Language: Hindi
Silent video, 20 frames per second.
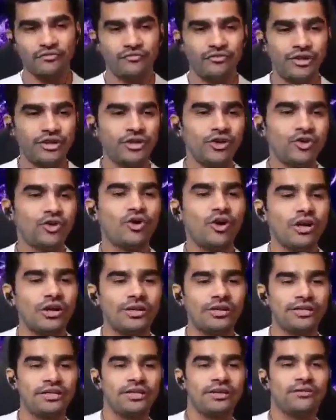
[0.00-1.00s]
वीडियो
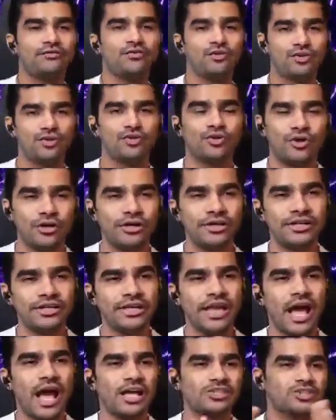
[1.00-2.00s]
क्वालिटी या फोटो क्वालिटी
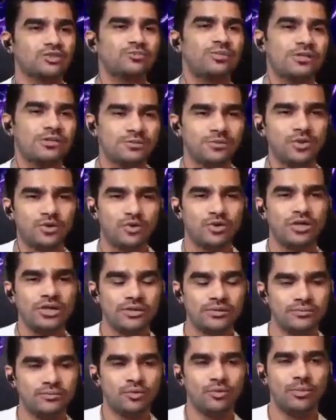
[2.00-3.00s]
के आसपास भी
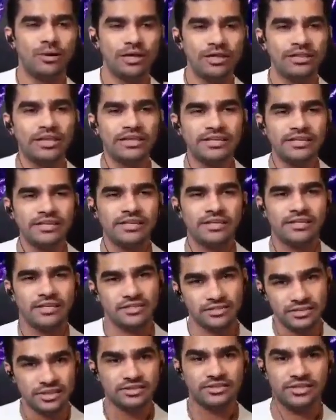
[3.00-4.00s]
कोई मोबाइल नहीं है ये
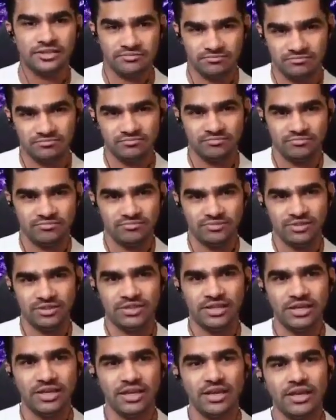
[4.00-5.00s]
सच है ठीक
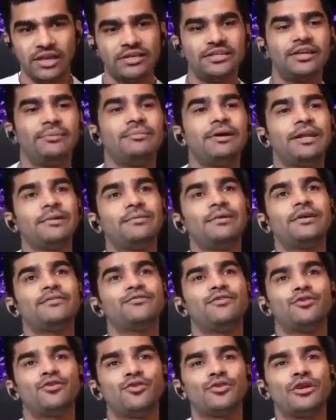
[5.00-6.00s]
है ये बड़े बड़े
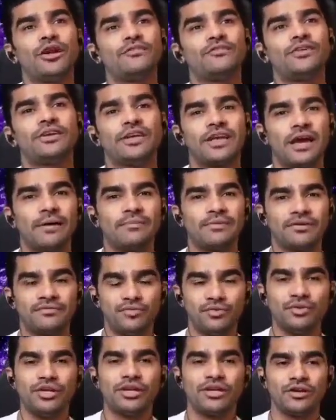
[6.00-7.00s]
फोटोग्राफर के आप
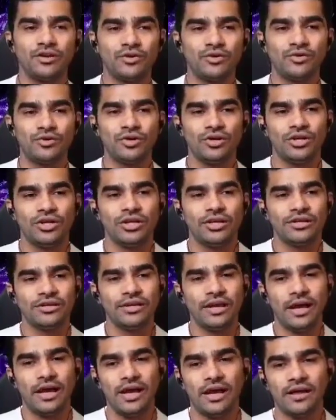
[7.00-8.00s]
रिव्यू देख लो
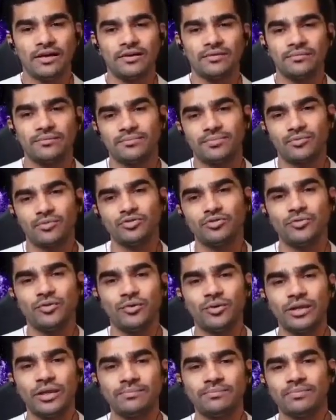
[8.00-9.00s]
या कुछ भी
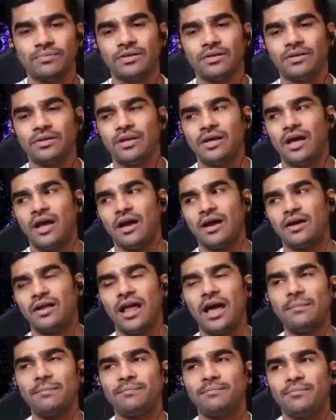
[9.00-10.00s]
मतलब अगर
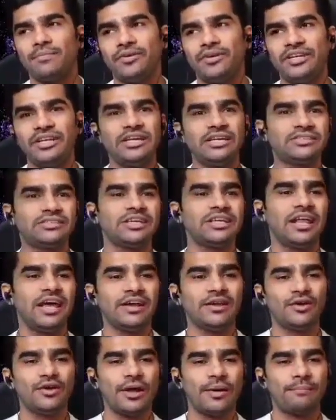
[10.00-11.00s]
आप डी
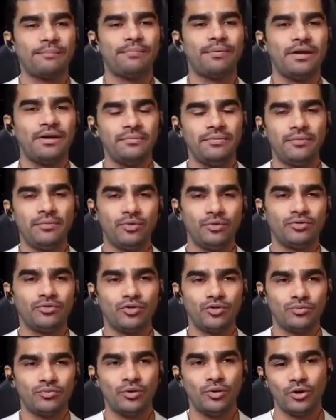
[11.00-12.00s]
और एप्पल में बो,
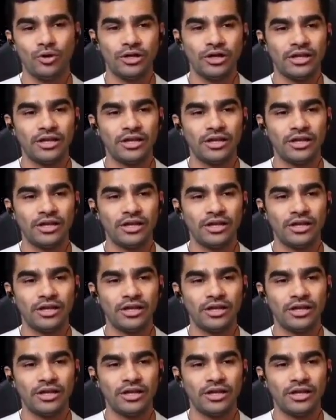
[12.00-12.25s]
दो, बोलोगे